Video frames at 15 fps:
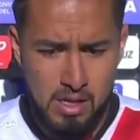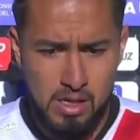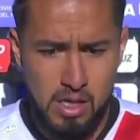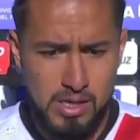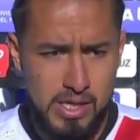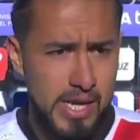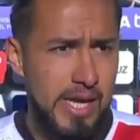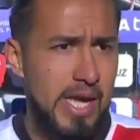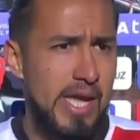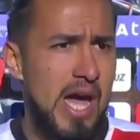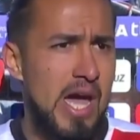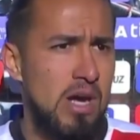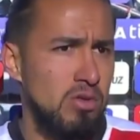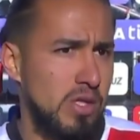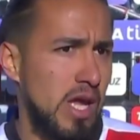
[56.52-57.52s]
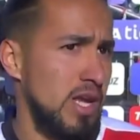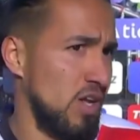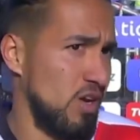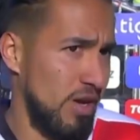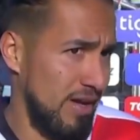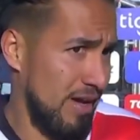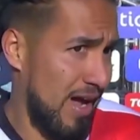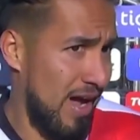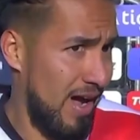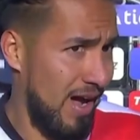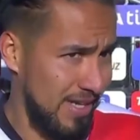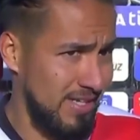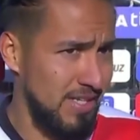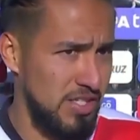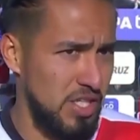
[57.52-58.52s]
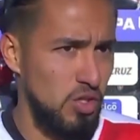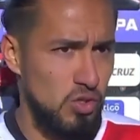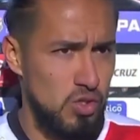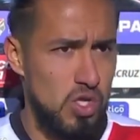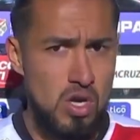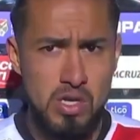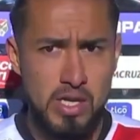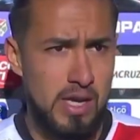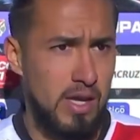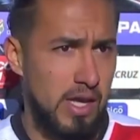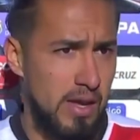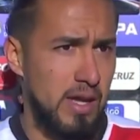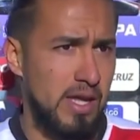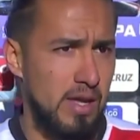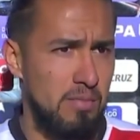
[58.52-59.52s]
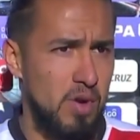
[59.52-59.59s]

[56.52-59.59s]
que tiene que llegar un técnico a, esa institución que,